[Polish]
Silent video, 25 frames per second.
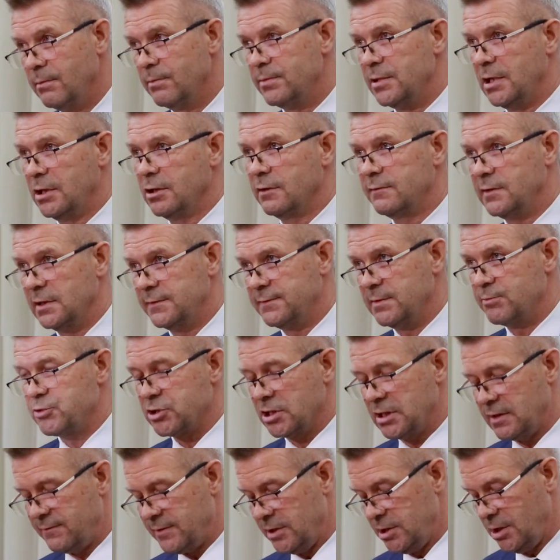planować
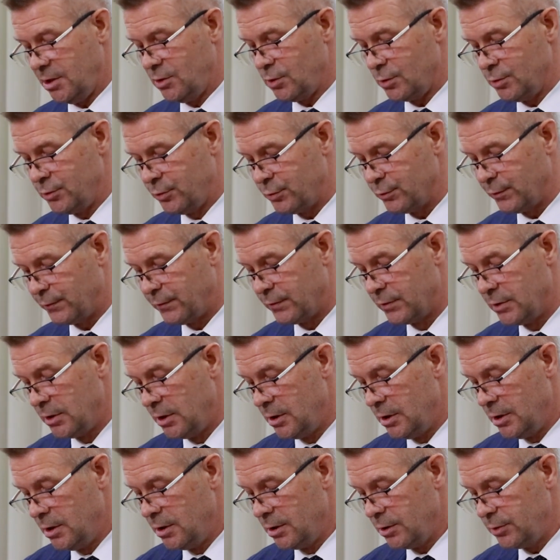wyprzedawanie gruntów,
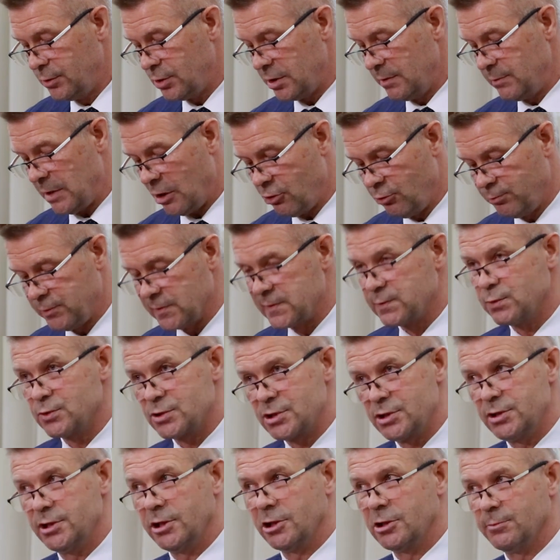które miały
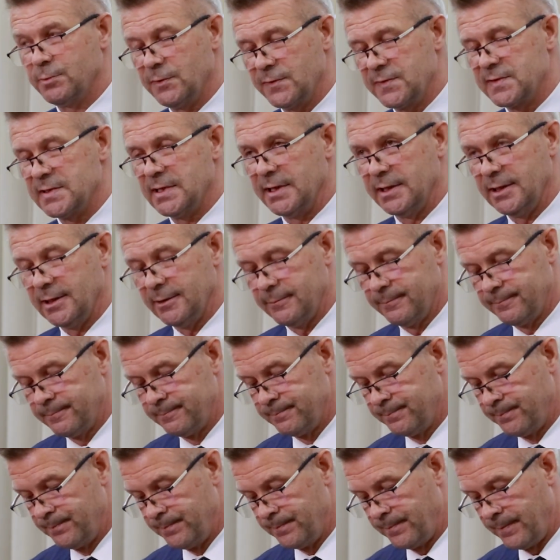posłużyć do jego powstania
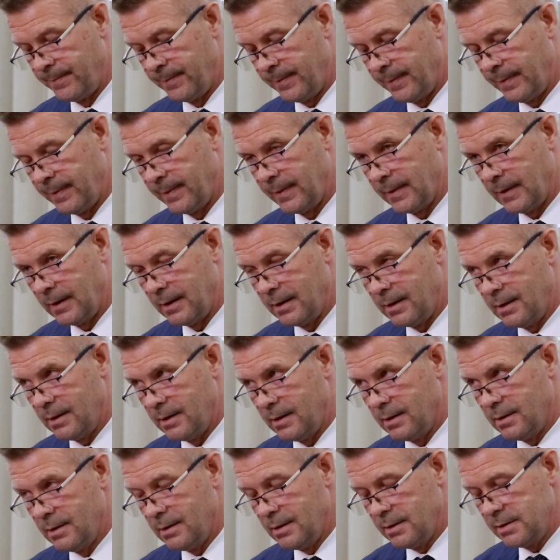
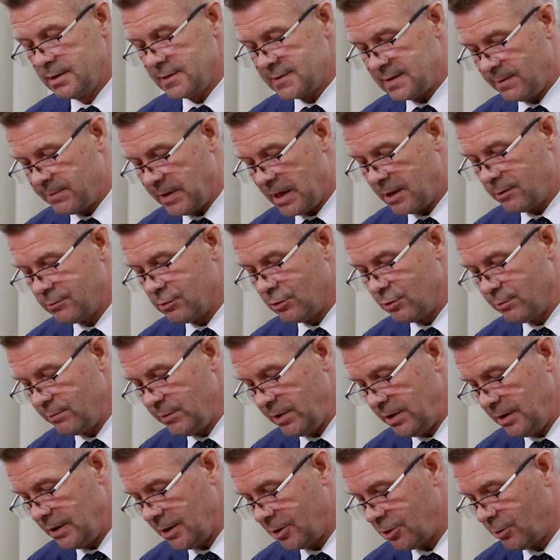nie zabrakło
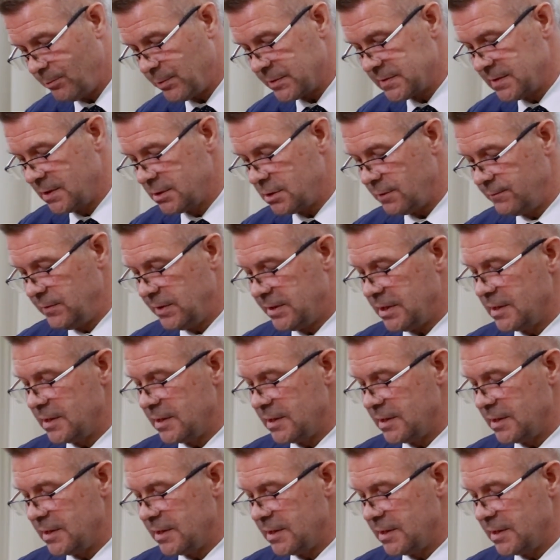mi jako prezydentowi